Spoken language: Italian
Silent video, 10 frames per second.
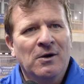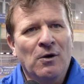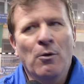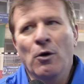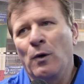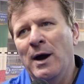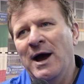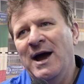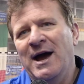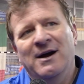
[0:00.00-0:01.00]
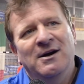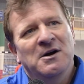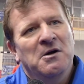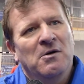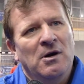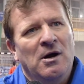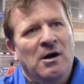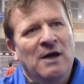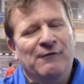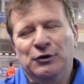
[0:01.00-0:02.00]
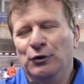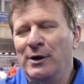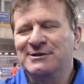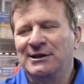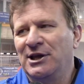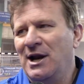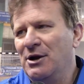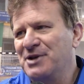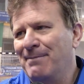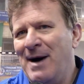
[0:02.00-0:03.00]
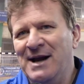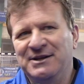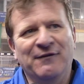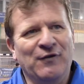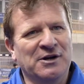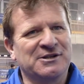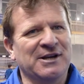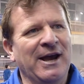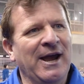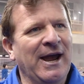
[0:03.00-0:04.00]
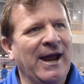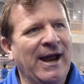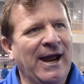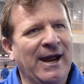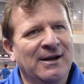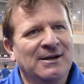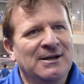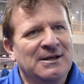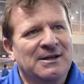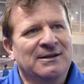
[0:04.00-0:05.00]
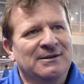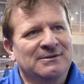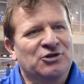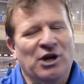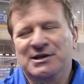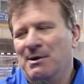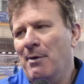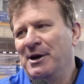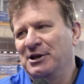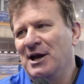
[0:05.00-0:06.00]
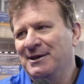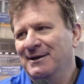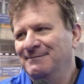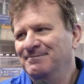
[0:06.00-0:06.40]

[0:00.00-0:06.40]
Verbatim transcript: comunque la fortuna è stata dalla nostra parte forse eh, ce la siamo meritata